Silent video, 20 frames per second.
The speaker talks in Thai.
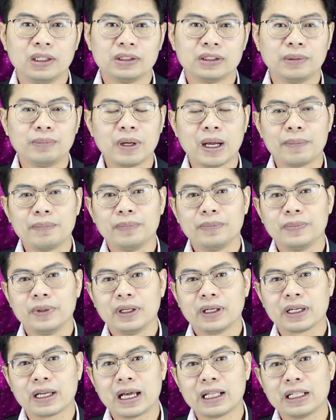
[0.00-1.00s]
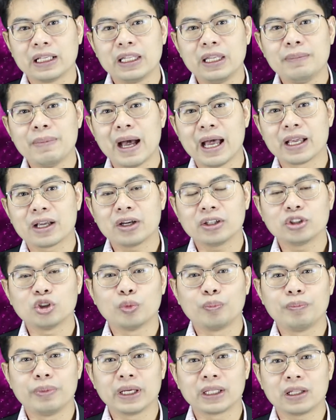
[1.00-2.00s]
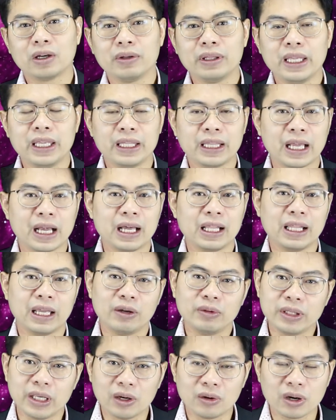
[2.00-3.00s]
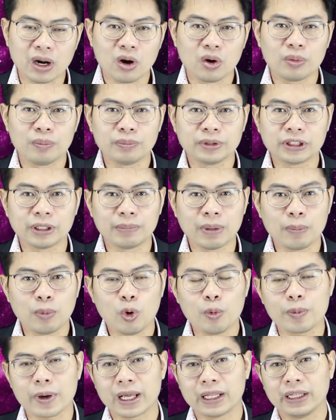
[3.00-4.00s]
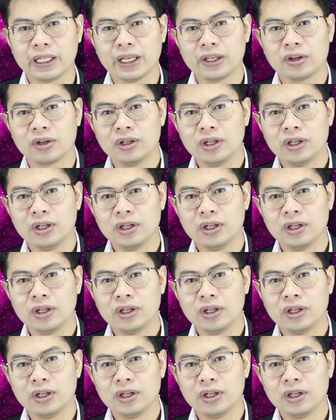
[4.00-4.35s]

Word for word: สำหรับการอธิบายก็จบเพียงเท่านี้นะแล้วเดี๋ยวเราจะมาพบกันใน